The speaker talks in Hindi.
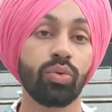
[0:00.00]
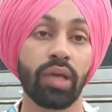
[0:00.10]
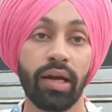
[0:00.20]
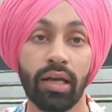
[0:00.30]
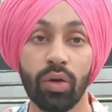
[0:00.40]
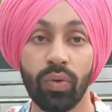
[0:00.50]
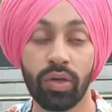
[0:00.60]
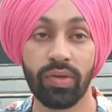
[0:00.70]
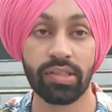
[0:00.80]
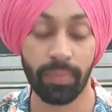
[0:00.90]
कनाडा का
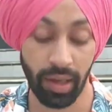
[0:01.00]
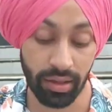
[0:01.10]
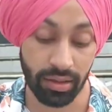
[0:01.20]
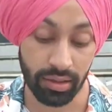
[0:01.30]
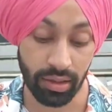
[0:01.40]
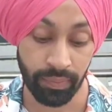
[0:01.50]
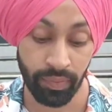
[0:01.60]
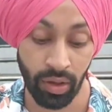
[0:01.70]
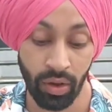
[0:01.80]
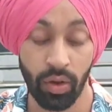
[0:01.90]
वर्क वीज़ा अप्लाई करते
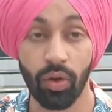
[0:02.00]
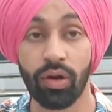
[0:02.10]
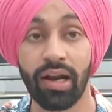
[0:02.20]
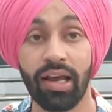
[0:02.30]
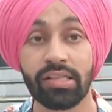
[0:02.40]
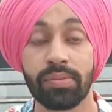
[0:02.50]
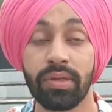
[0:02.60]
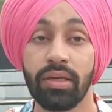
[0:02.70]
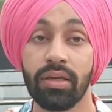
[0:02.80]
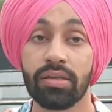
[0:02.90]
हैं और लास्ट
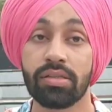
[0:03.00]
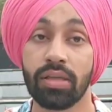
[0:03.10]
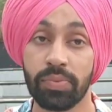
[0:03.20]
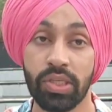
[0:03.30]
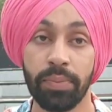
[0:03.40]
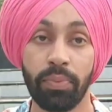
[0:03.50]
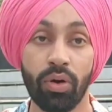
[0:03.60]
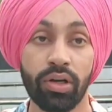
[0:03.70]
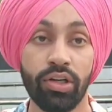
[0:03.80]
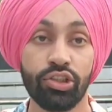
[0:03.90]
में सबसे
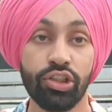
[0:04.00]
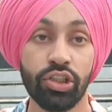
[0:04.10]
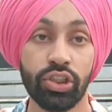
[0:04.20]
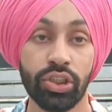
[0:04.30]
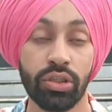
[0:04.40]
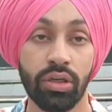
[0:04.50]
इम्पॉर्टेंट चीज़